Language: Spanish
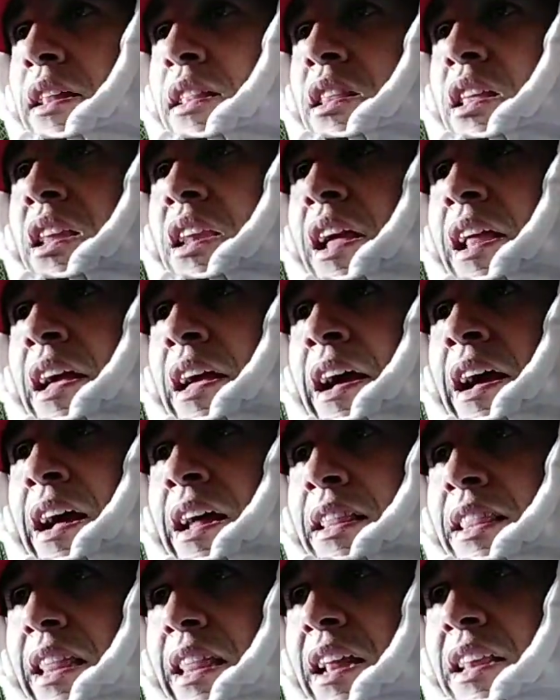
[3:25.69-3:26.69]
Tiene
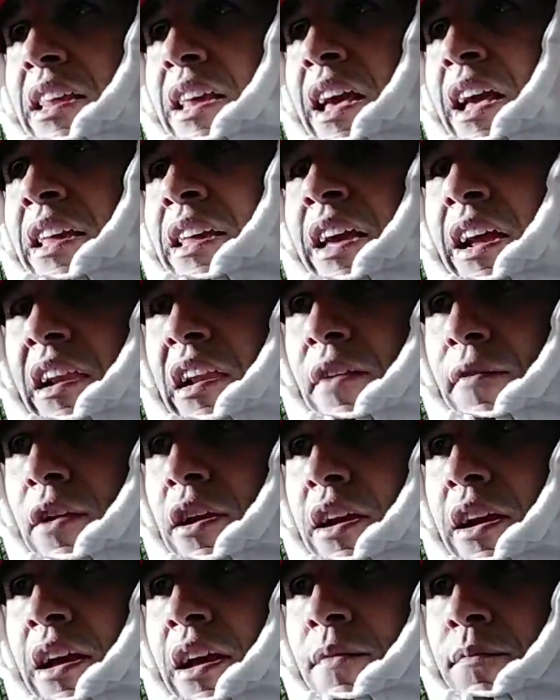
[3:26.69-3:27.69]
a Tania y a
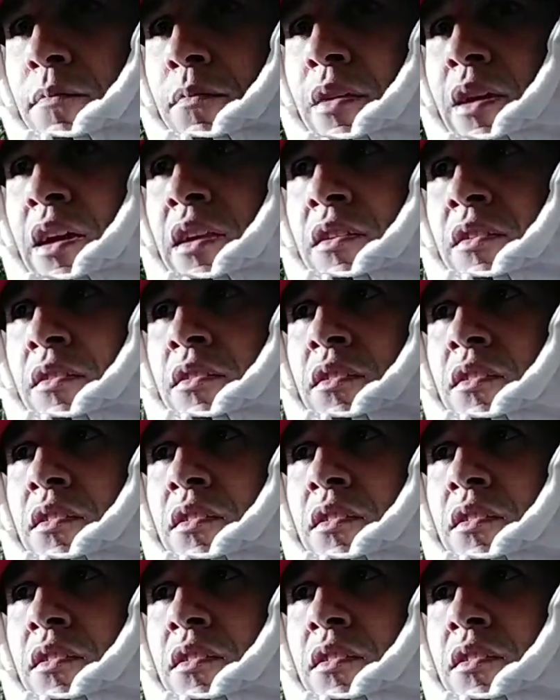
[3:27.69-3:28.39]
Rebeca, bien,